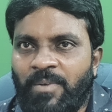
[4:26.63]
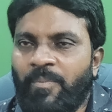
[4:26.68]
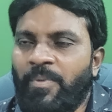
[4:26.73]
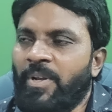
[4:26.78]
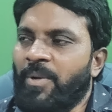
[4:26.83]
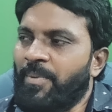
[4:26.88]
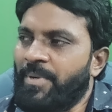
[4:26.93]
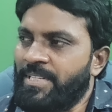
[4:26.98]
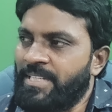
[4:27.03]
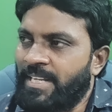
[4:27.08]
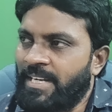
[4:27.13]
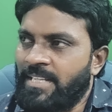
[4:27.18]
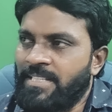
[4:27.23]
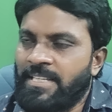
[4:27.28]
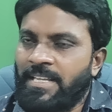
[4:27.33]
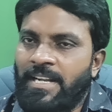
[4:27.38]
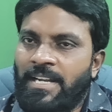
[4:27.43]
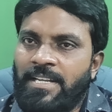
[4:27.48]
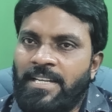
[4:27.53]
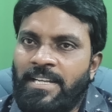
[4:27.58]
మరి ఇప్పుడు
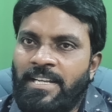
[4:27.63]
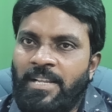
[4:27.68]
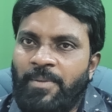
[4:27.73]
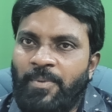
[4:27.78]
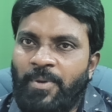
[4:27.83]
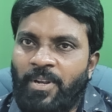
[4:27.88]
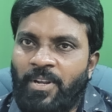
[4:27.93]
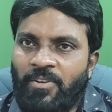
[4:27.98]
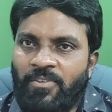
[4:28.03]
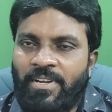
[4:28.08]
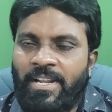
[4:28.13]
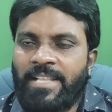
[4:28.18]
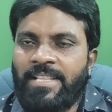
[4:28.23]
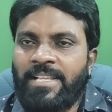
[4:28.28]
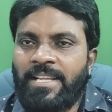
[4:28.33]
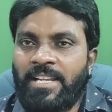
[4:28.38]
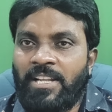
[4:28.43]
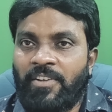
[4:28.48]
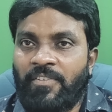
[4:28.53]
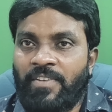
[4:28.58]
జనసేన టీడీపీ వాళ్ళకు
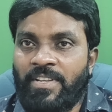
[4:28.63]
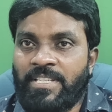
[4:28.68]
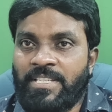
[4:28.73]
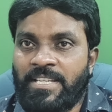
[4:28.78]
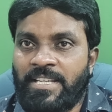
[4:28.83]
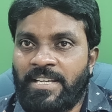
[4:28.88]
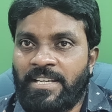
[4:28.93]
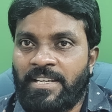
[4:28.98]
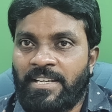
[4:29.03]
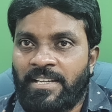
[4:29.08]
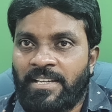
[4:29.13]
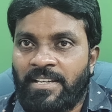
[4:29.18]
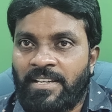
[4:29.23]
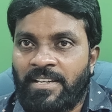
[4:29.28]
అదే రిక్వెస్టే